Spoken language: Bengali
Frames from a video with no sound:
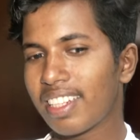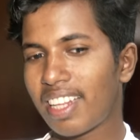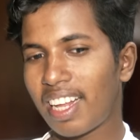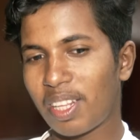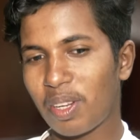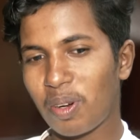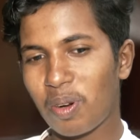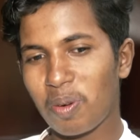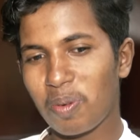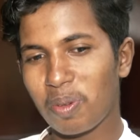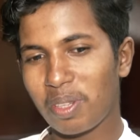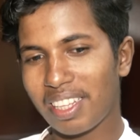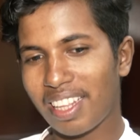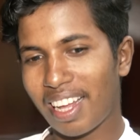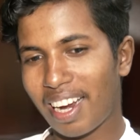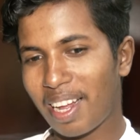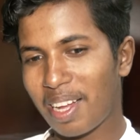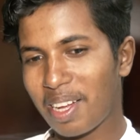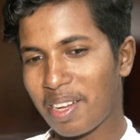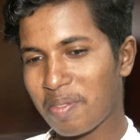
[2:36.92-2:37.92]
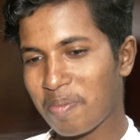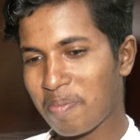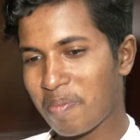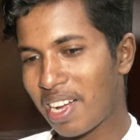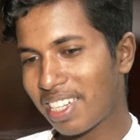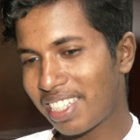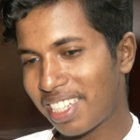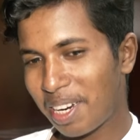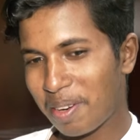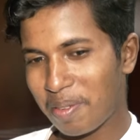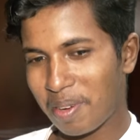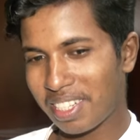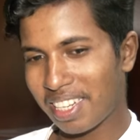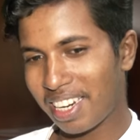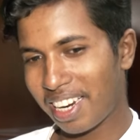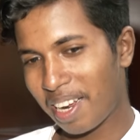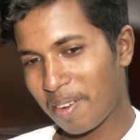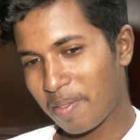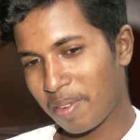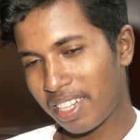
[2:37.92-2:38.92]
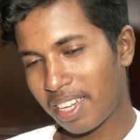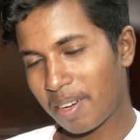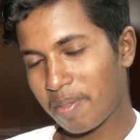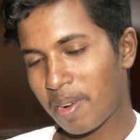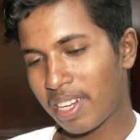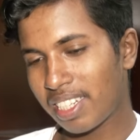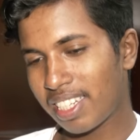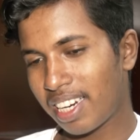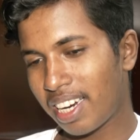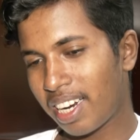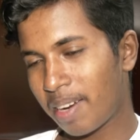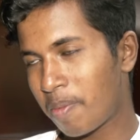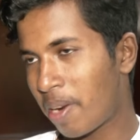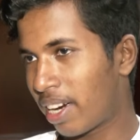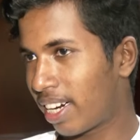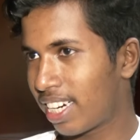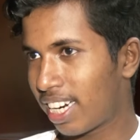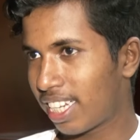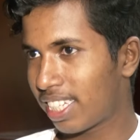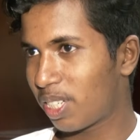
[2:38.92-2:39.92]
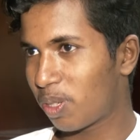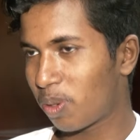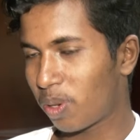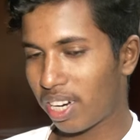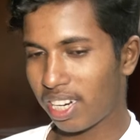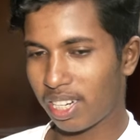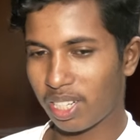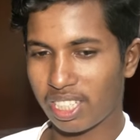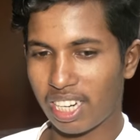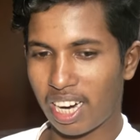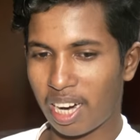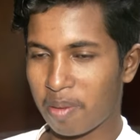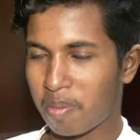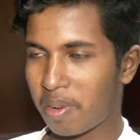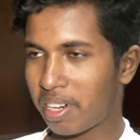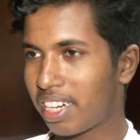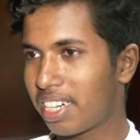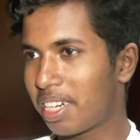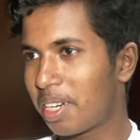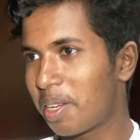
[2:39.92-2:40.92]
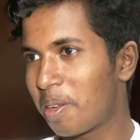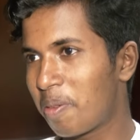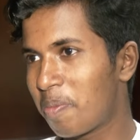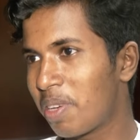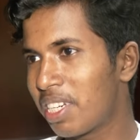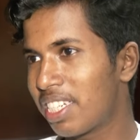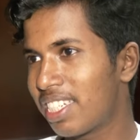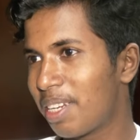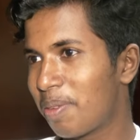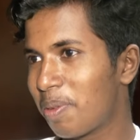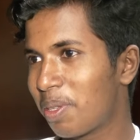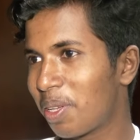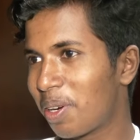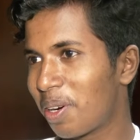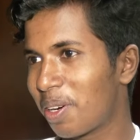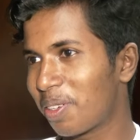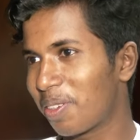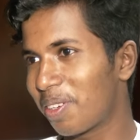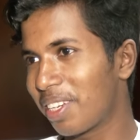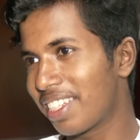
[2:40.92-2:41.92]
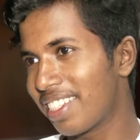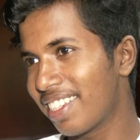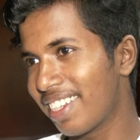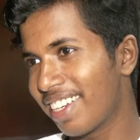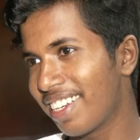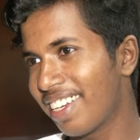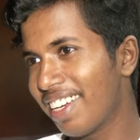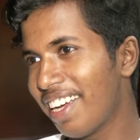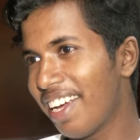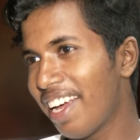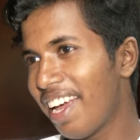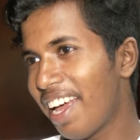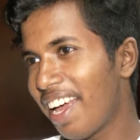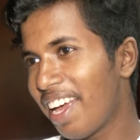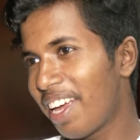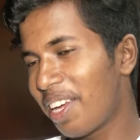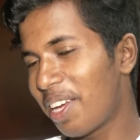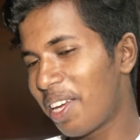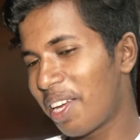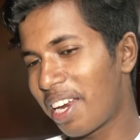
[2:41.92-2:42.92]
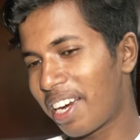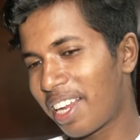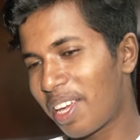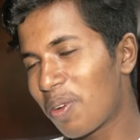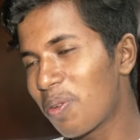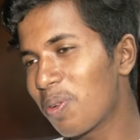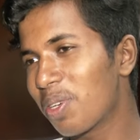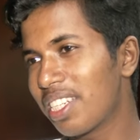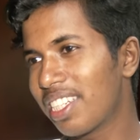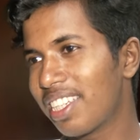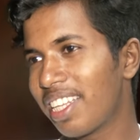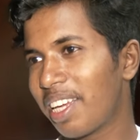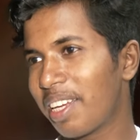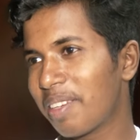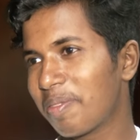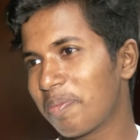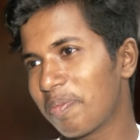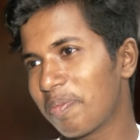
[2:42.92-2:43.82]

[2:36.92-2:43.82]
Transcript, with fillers: তাদের অনুভূতি তারা বাজারে বাজারে আমাদের বাজারে মার্কেট আছে ওখানে সারা মার্কেটে মিষ্টি বিতরণ করেছে এই আর কি খুশিতে